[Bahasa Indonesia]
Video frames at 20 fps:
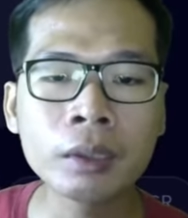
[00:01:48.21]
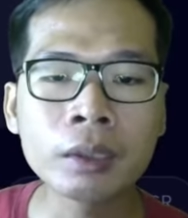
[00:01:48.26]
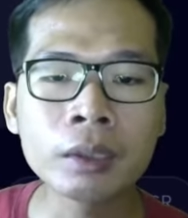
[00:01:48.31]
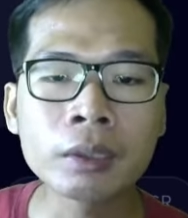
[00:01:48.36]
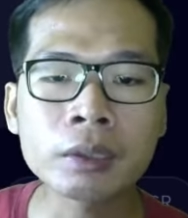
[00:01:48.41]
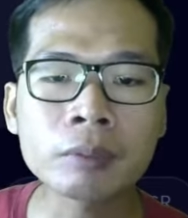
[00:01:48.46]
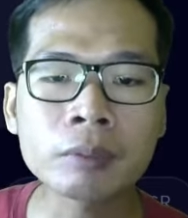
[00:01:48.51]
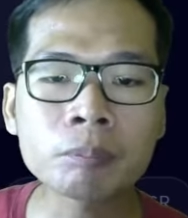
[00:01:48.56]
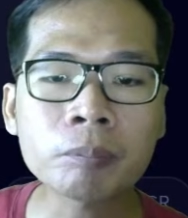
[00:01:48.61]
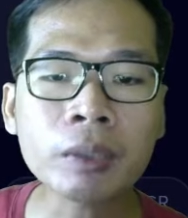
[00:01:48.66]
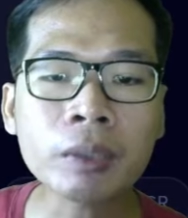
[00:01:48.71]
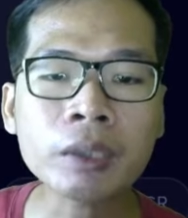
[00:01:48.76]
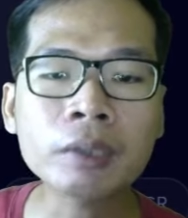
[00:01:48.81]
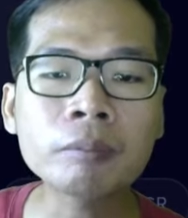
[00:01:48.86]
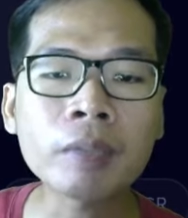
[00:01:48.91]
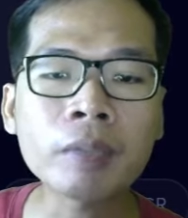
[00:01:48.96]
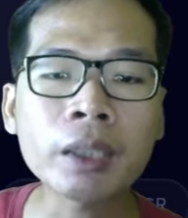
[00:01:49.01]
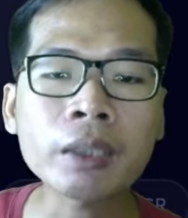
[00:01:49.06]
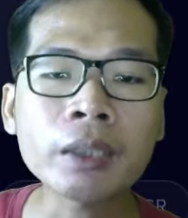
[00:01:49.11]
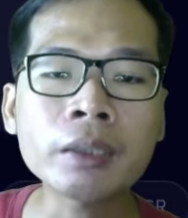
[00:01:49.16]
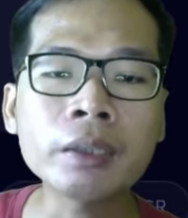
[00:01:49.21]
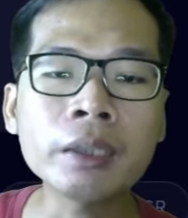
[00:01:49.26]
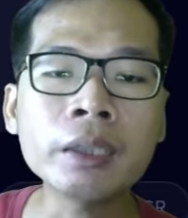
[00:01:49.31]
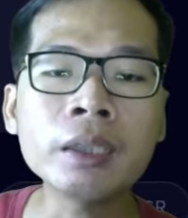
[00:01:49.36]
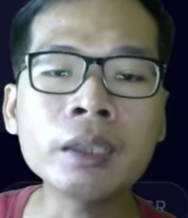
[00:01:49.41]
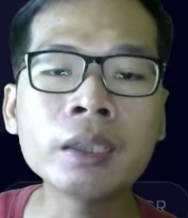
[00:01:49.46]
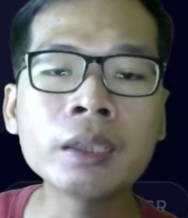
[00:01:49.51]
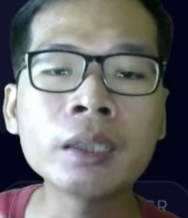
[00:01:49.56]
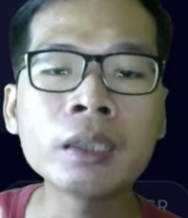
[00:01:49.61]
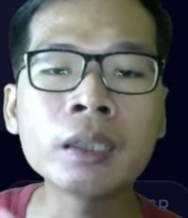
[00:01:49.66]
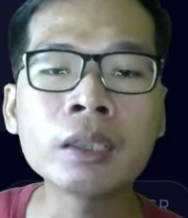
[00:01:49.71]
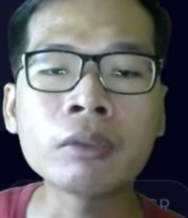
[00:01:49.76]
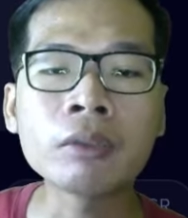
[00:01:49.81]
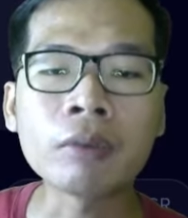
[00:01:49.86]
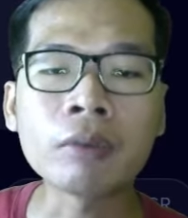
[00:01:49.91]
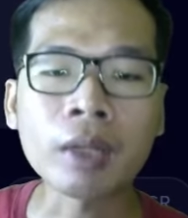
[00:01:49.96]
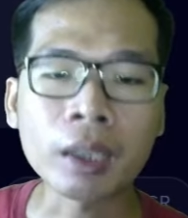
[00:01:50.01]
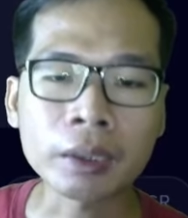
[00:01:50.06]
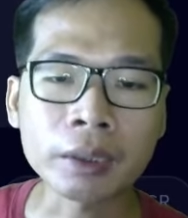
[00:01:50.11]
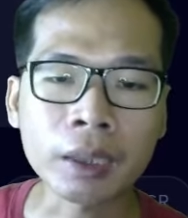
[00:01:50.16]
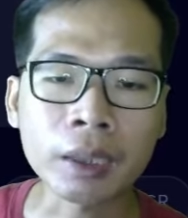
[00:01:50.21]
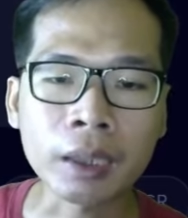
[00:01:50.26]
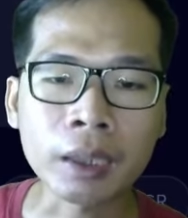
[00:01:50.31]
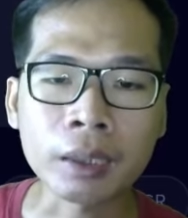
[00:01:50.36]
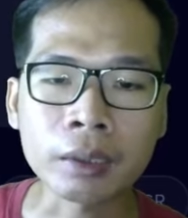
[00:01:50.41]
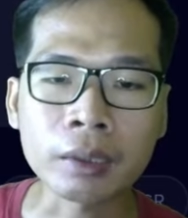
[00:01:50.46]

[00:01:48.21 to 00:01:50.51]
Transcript: sempat kemarin di walnya